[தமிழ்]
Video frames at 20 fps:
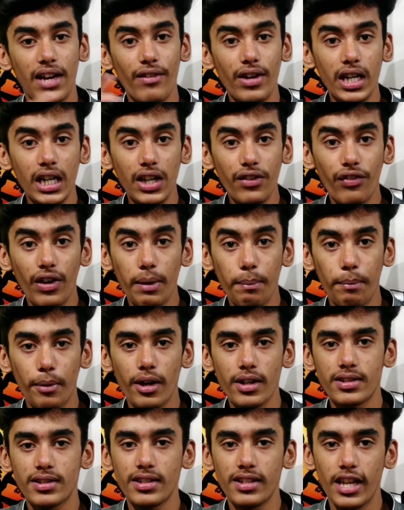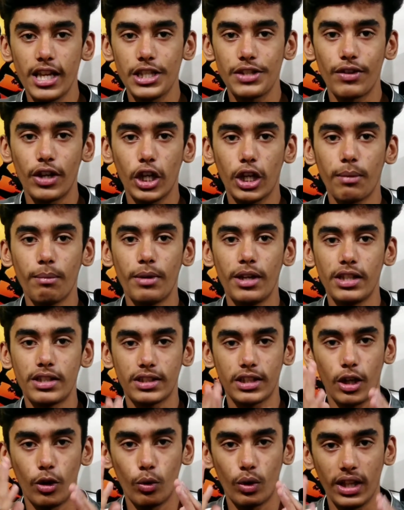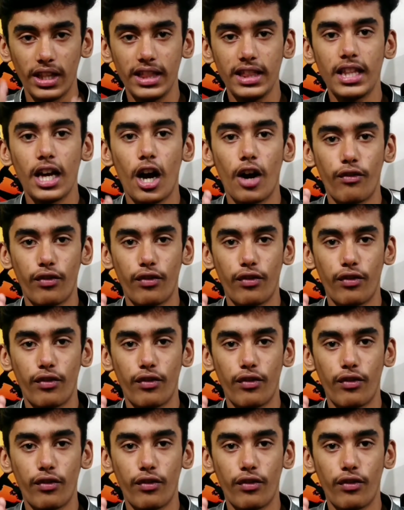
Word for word: செவன்ட்டி ஃபைவ் பர்சன்டேஜ் வரைக்கும் டிஸ்கவுண்ட் இந்த